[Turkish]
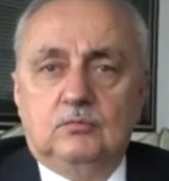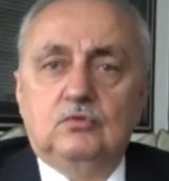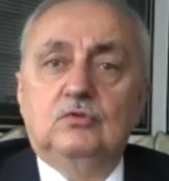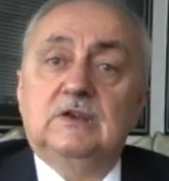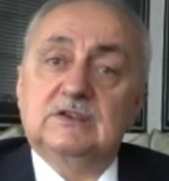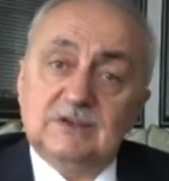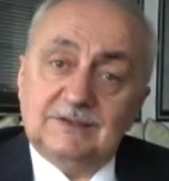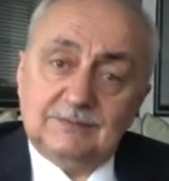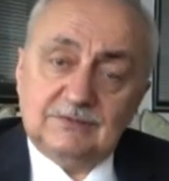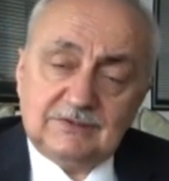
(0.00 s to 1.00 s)
bugün
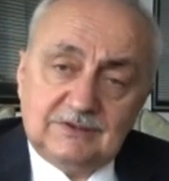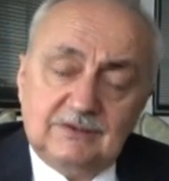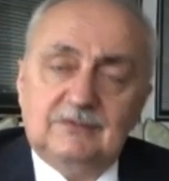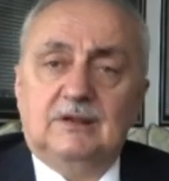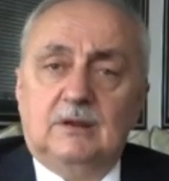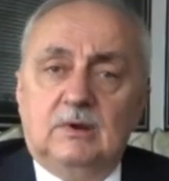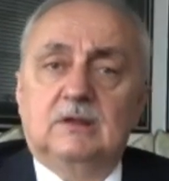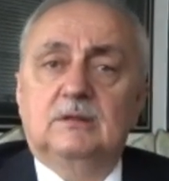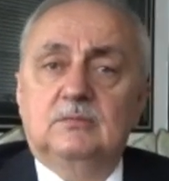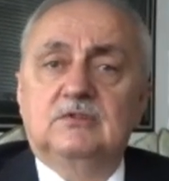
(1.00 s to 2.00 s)
yaşadığımız krizlere
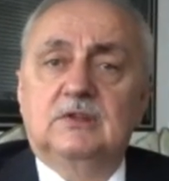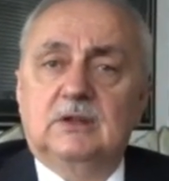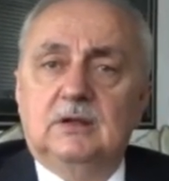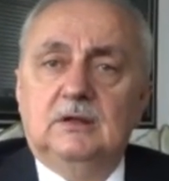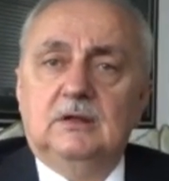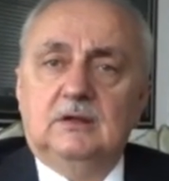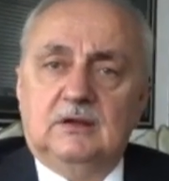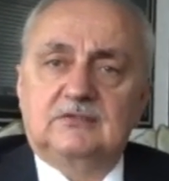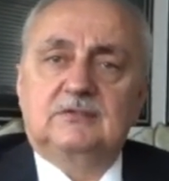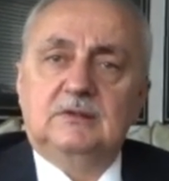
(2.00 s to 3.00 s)
baktığımızda da
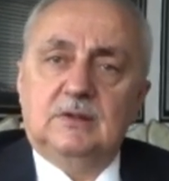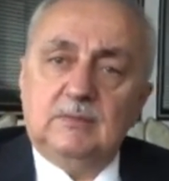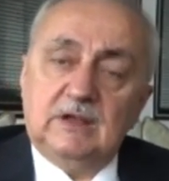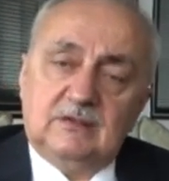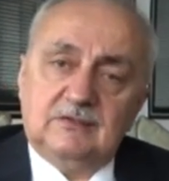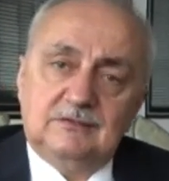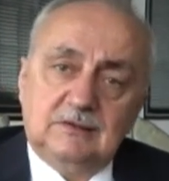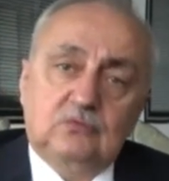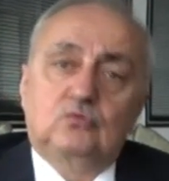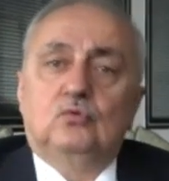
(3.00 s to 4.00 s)
aslında
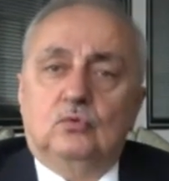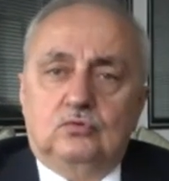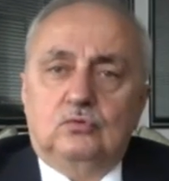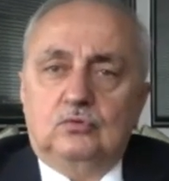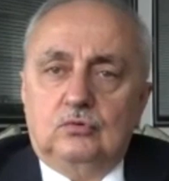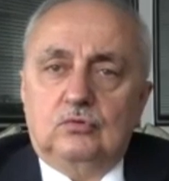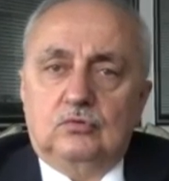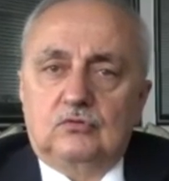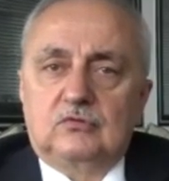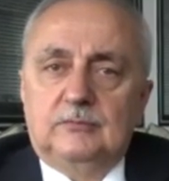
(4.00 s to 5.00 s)
merkezinde su olduğunu
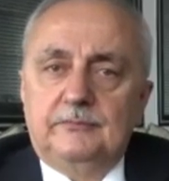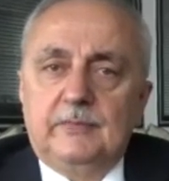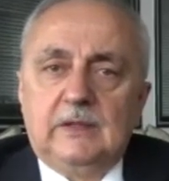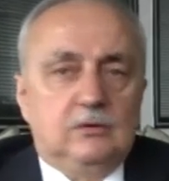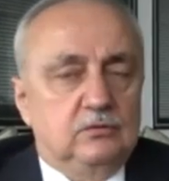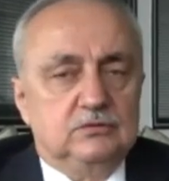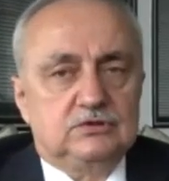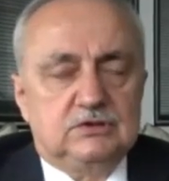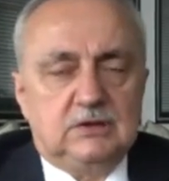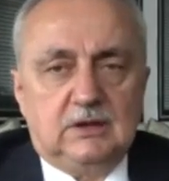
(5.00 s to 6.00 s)
görüyoruz. Onun
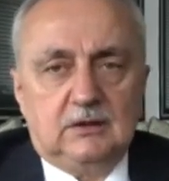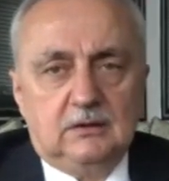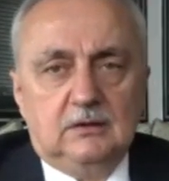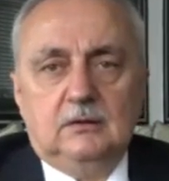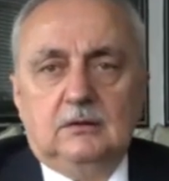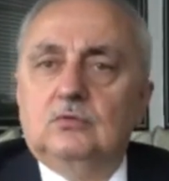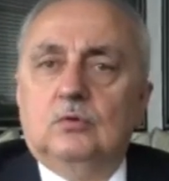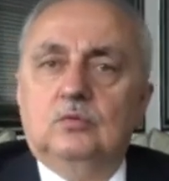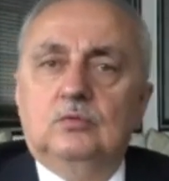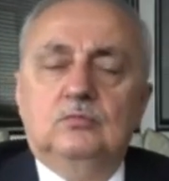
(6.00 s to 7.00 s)
için de
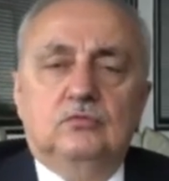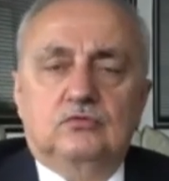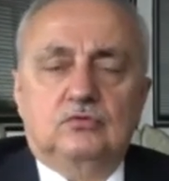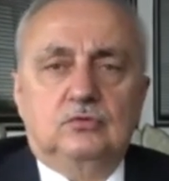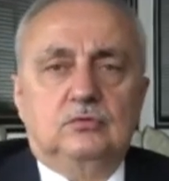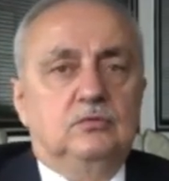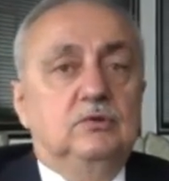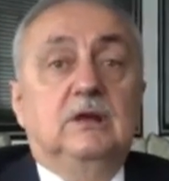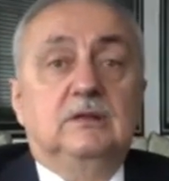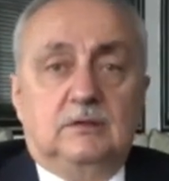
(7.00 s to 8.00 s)
toplumumuzu
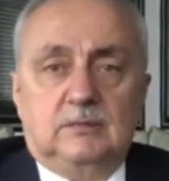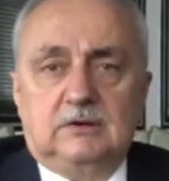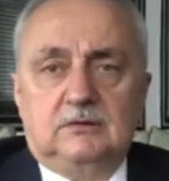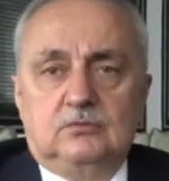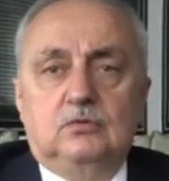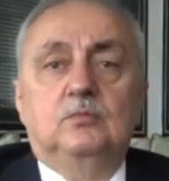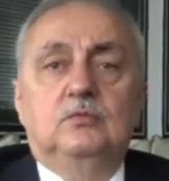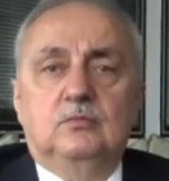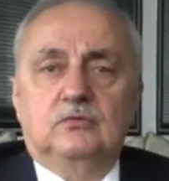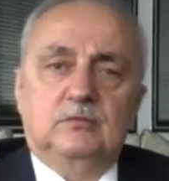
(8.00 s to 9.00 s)
uyandırmak,
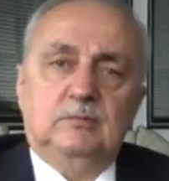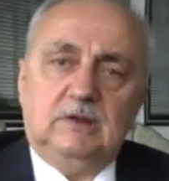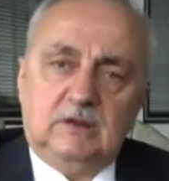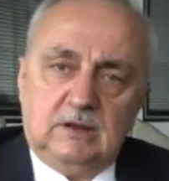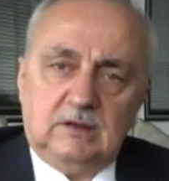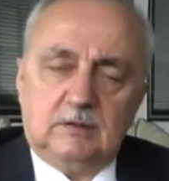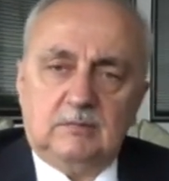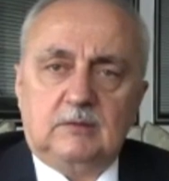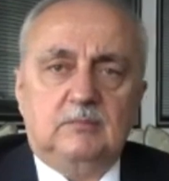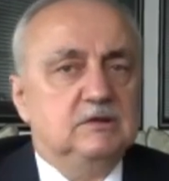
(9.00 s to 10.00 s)
toplumumuzu
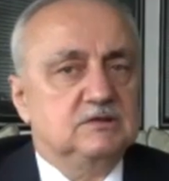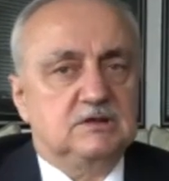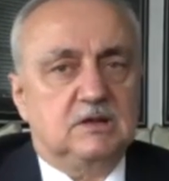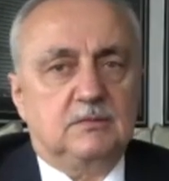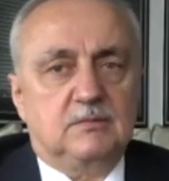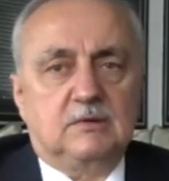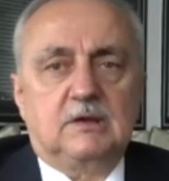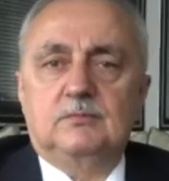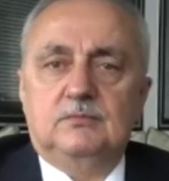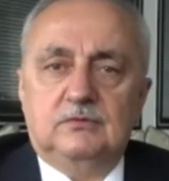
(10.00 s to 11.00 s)
bilgilendirmek, bilinçlendirmek
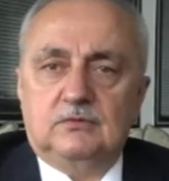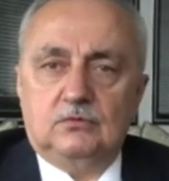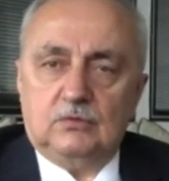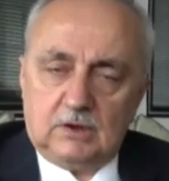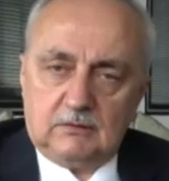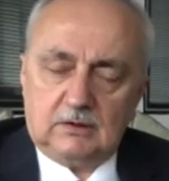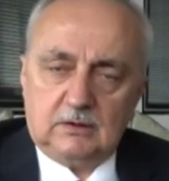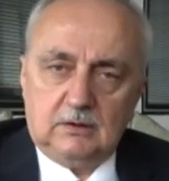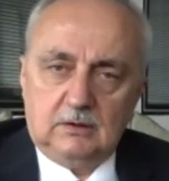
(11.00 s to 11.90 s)
hepimizin görevi.